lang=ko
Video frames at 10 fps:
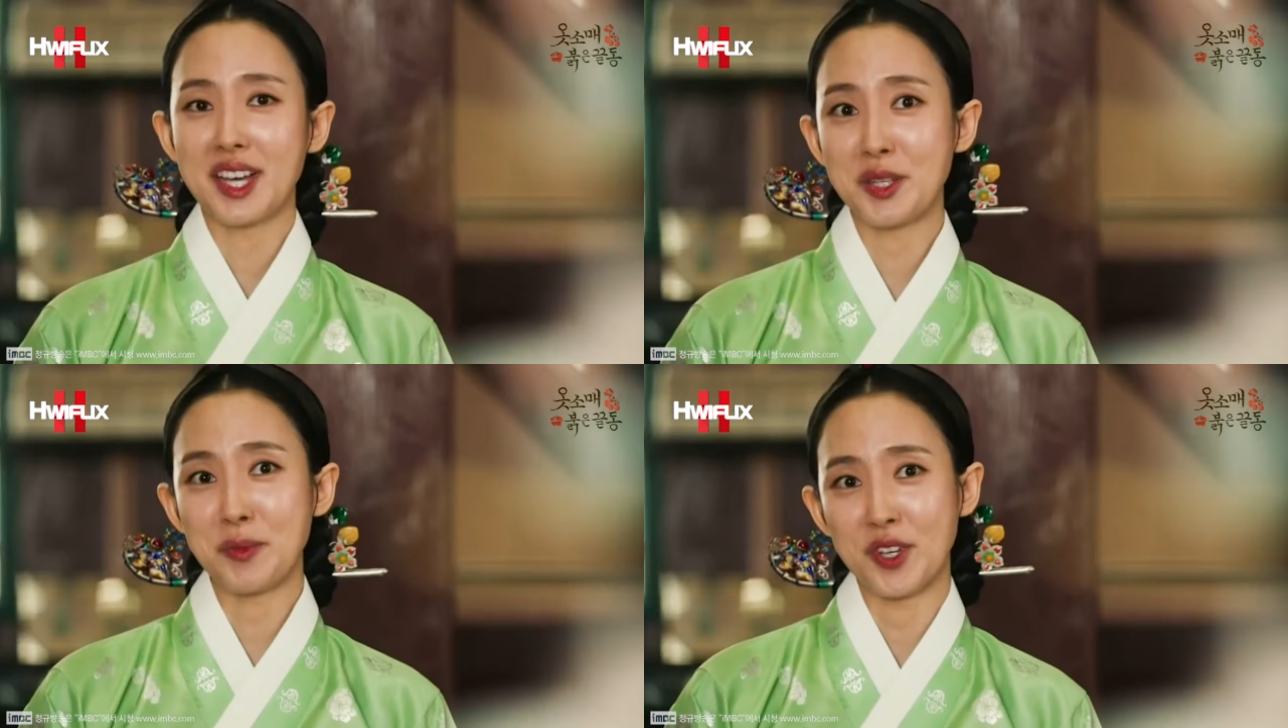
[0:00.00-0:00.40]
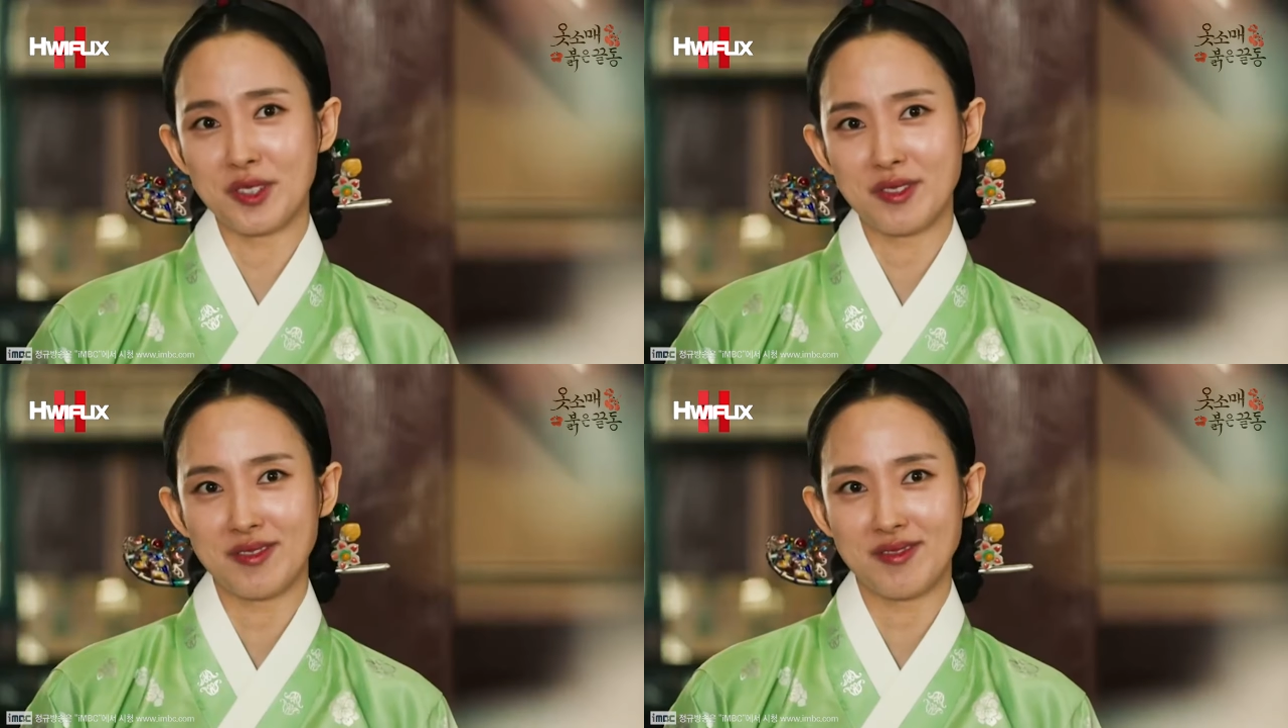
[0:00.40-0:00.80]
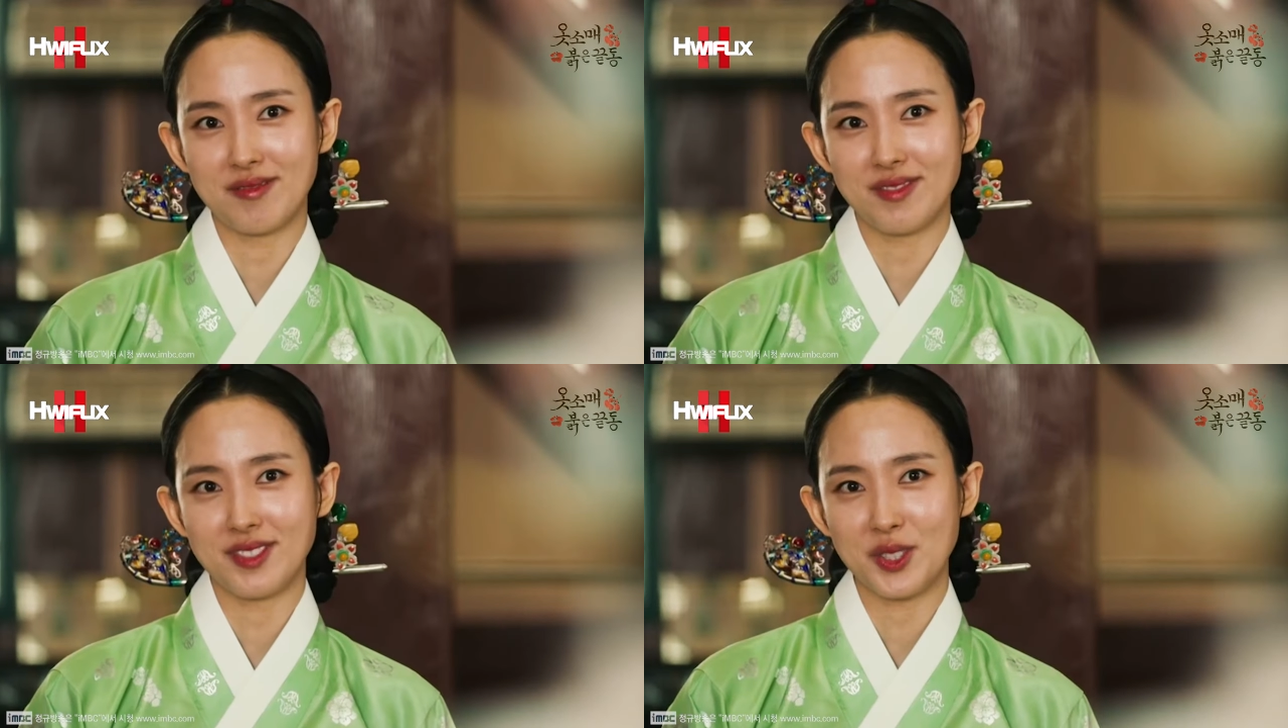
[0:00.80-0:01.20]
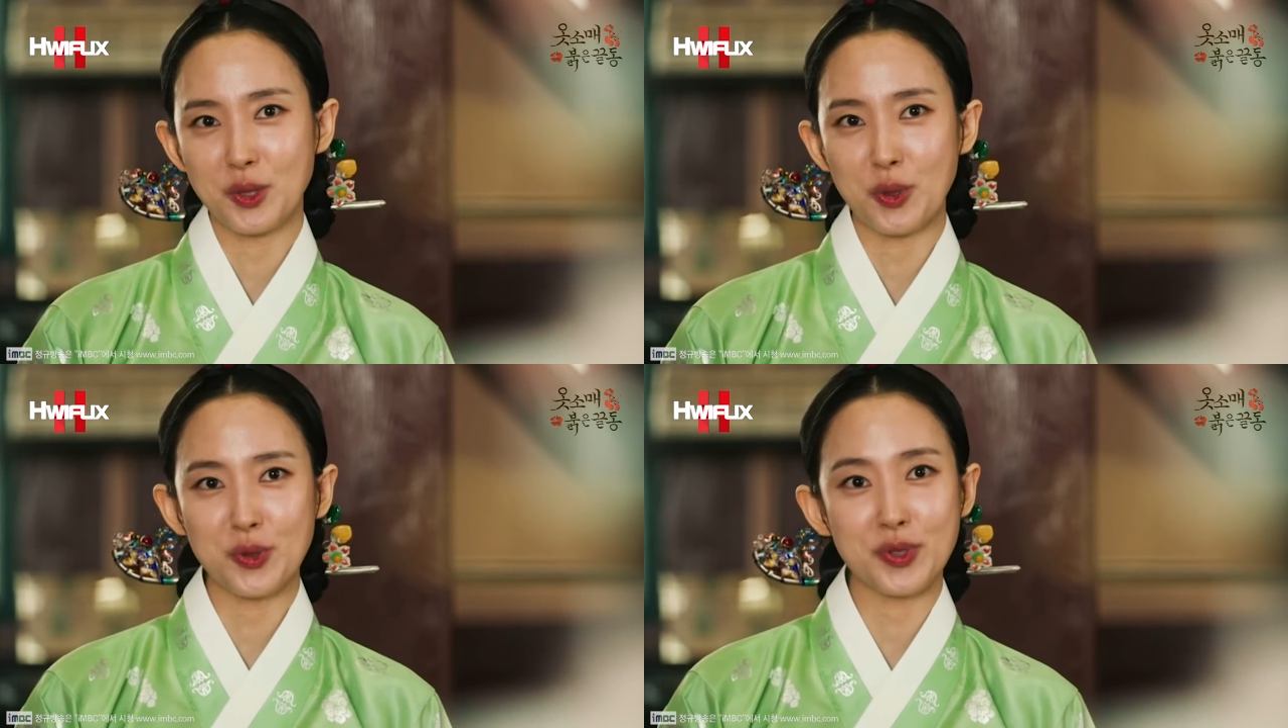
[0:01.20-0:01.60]
아니면
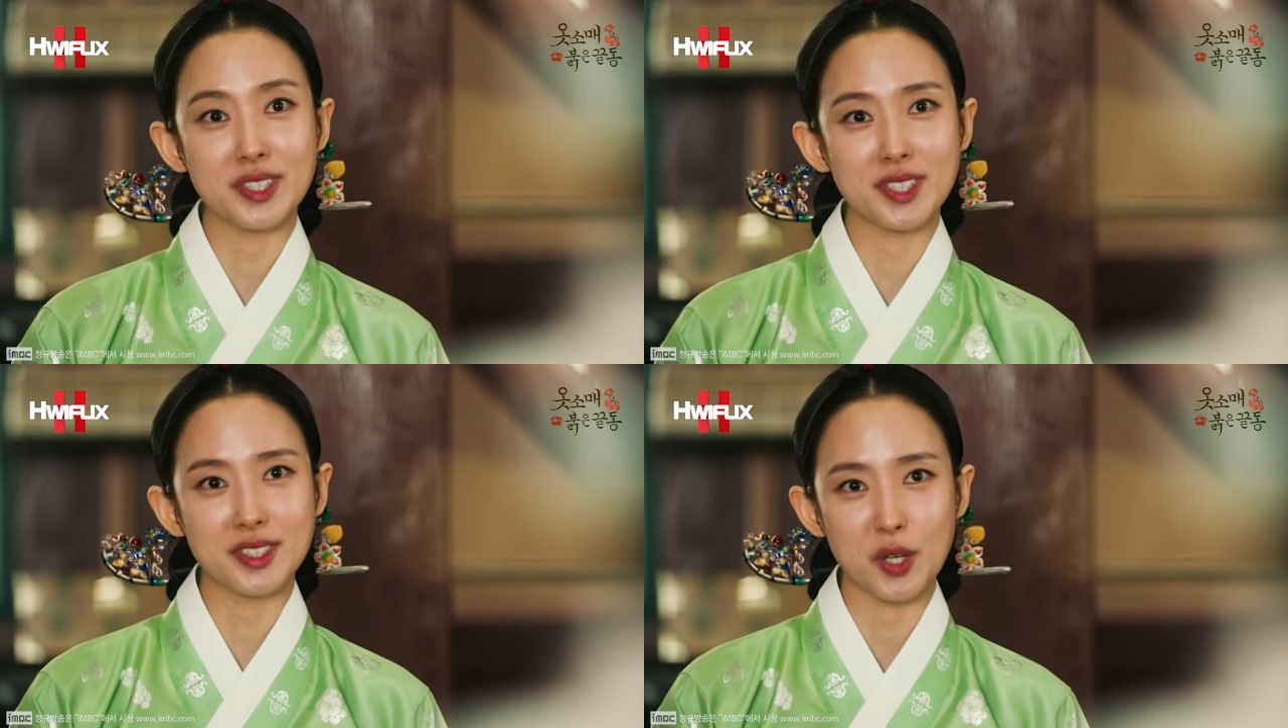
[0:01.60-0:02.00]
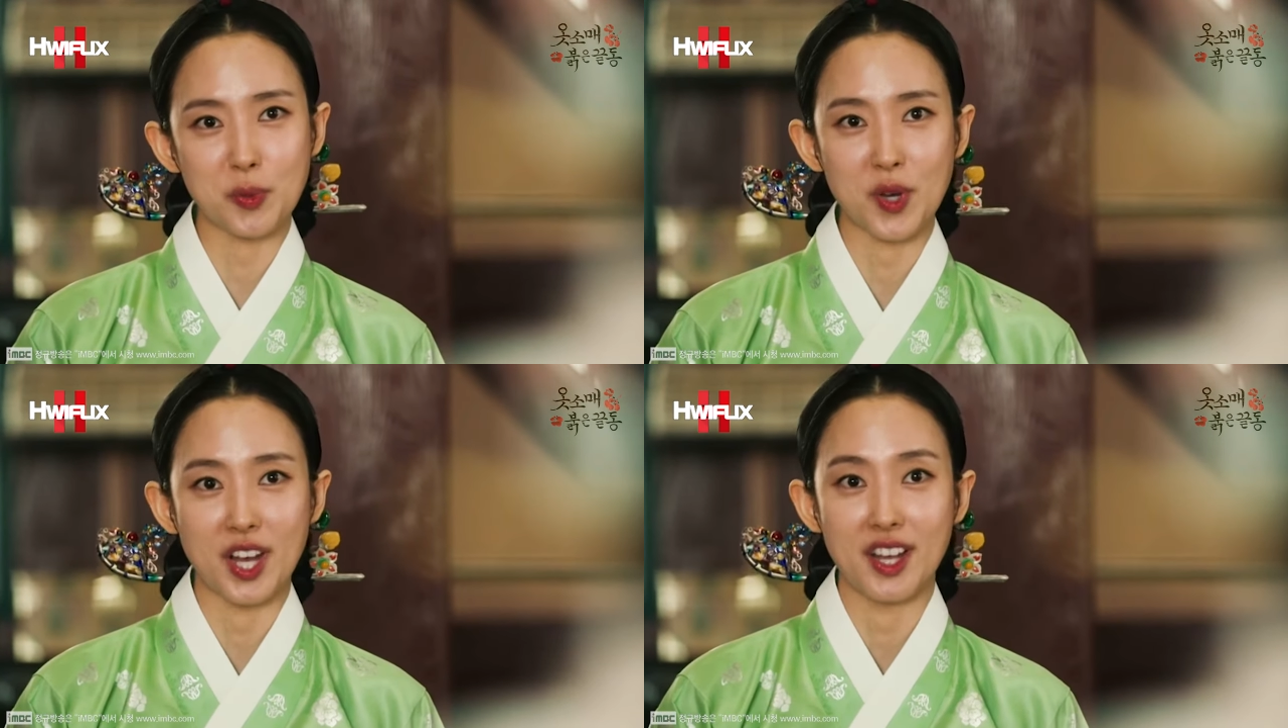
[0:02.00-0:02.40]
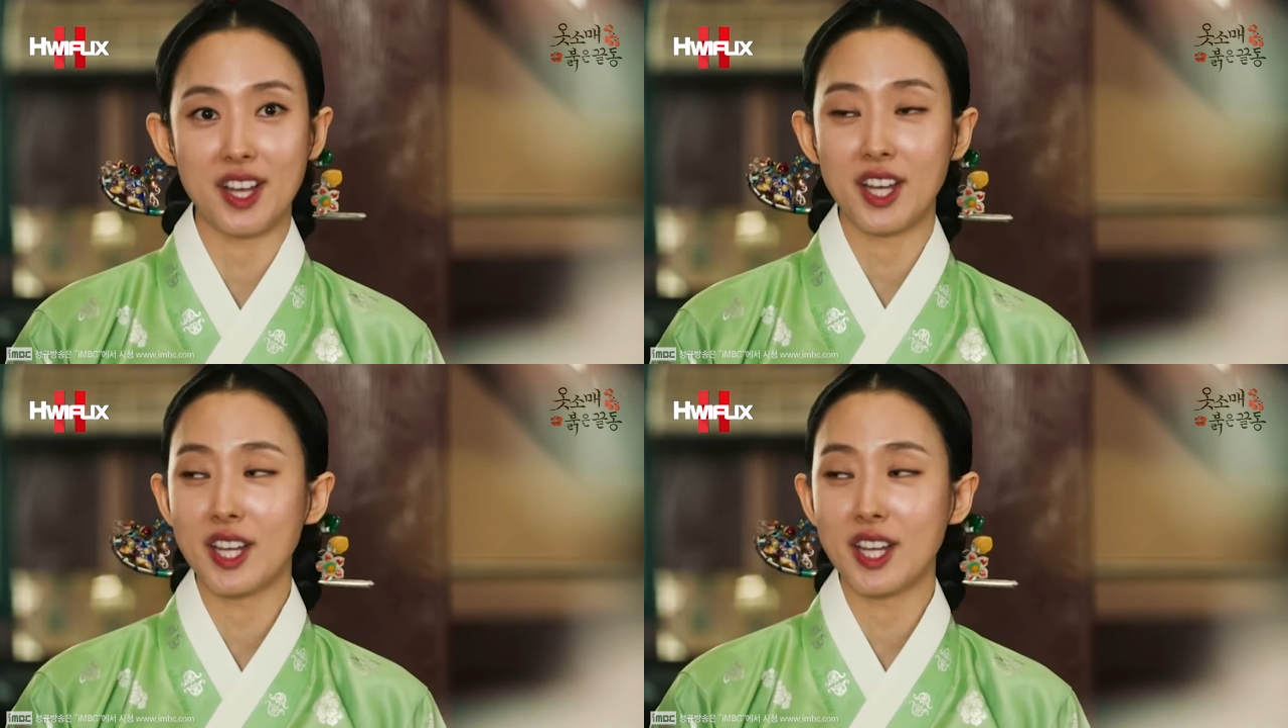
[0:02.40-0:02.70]
동궁이 직접 와